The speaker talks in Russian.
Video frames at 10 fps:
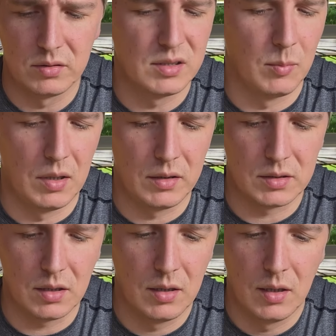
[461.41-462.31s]

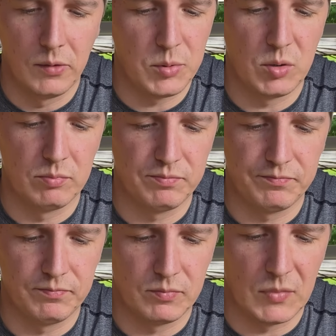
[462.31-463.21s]
Сломался. В общем,
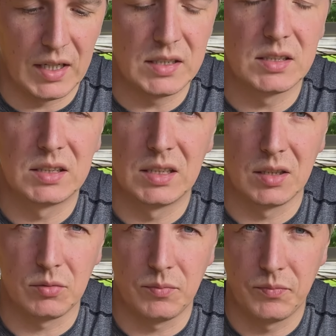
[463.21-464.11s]
разницы нету.